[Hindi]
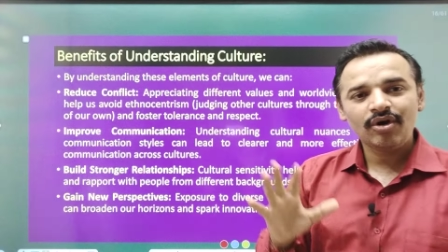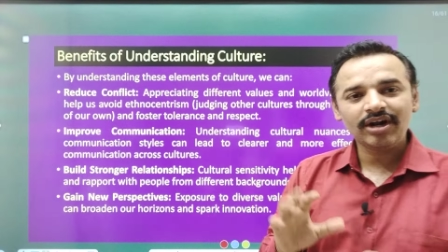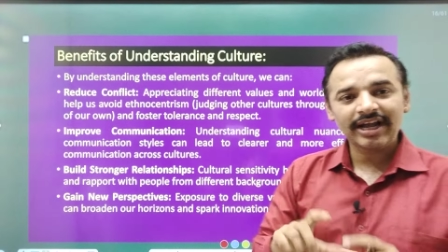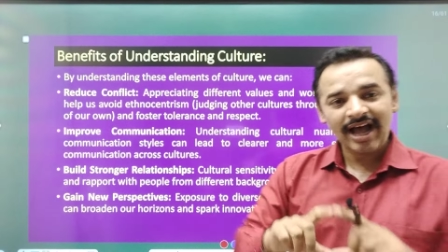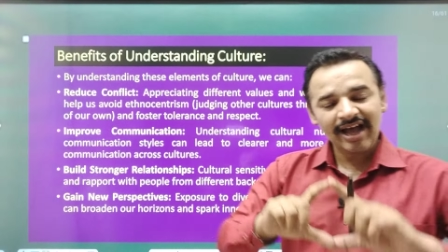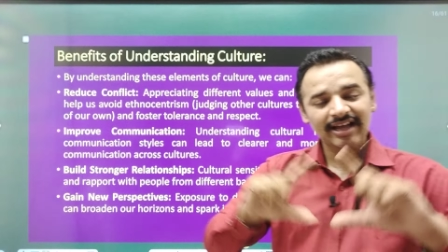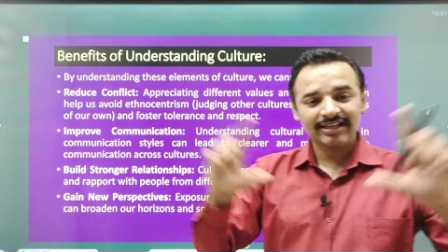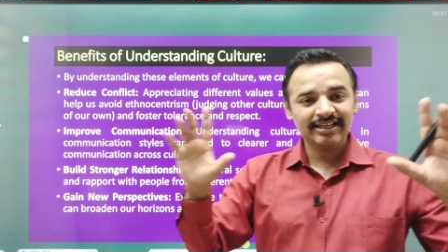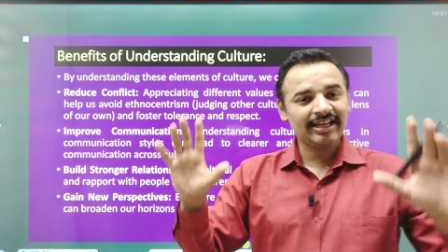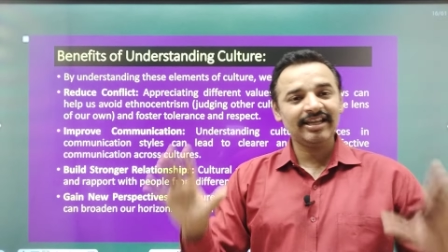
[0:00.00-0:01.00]
और कहा
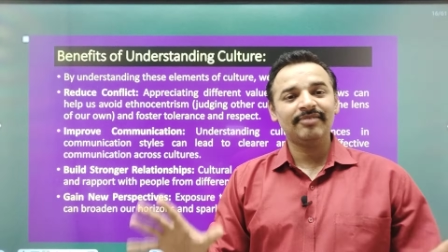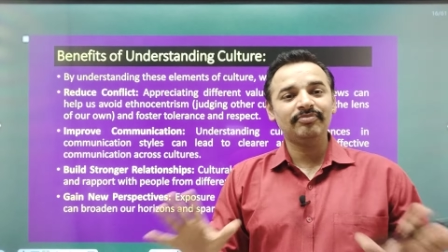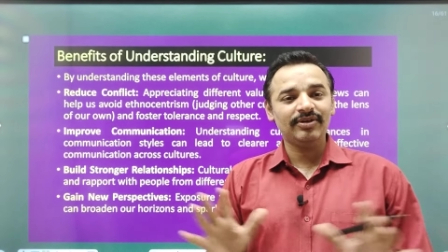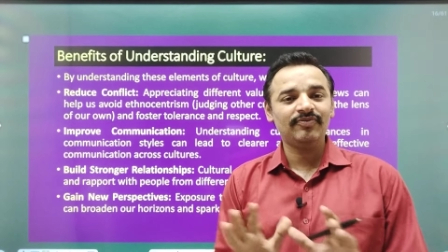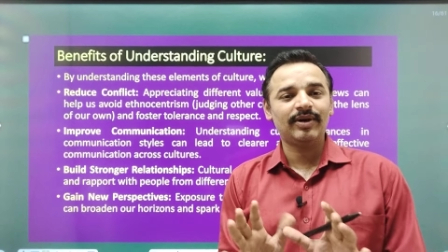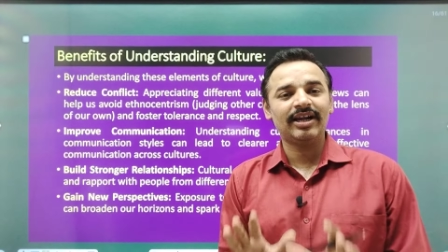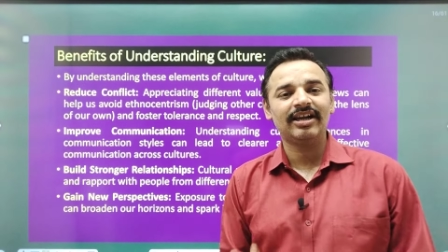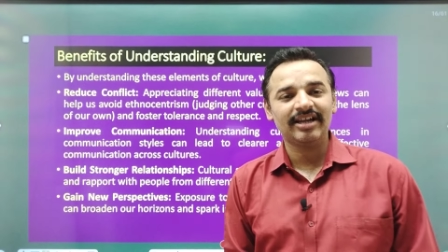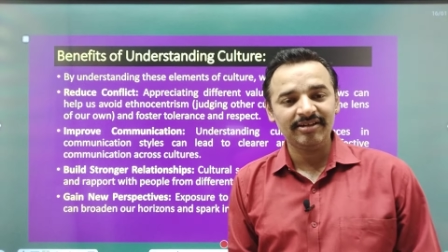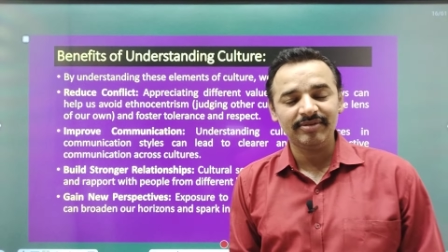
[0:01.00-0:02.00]
कि नहीं हम बीफ
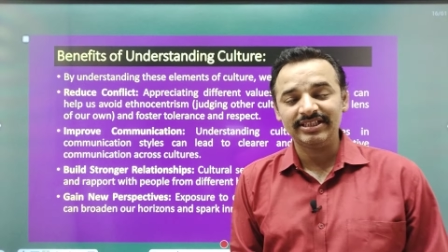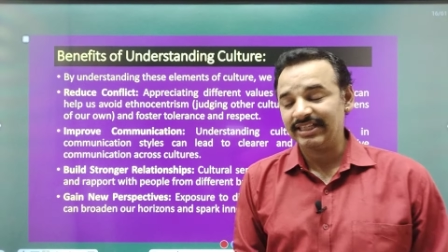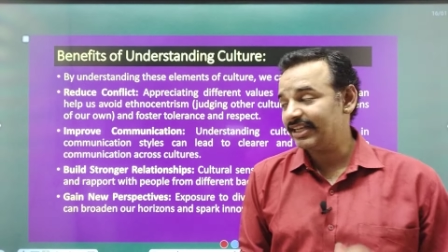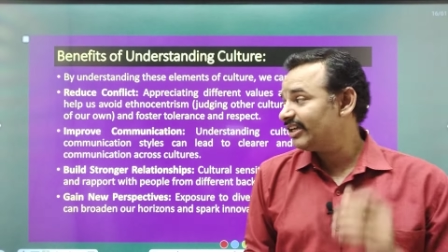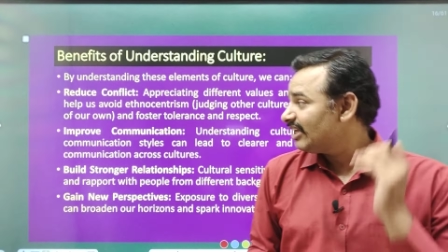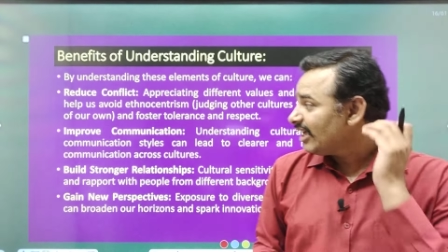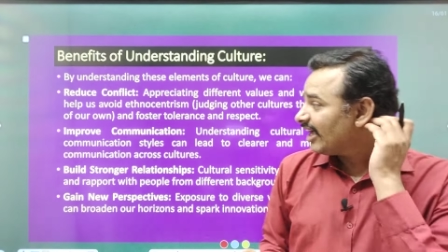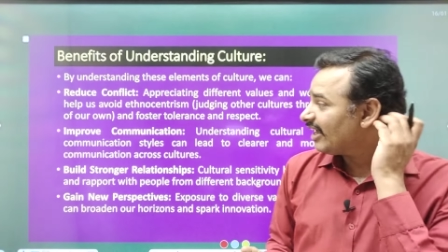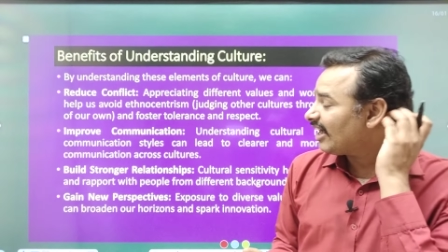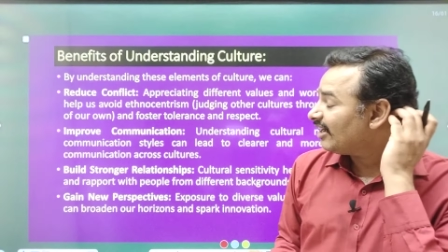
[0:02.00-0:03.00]
बर्गर नहीं भेजेंगे
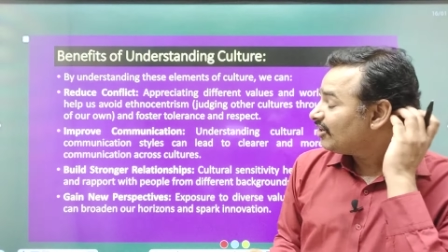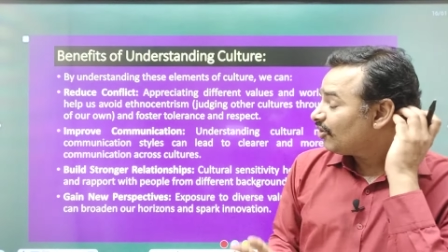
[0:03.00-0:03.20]
है ना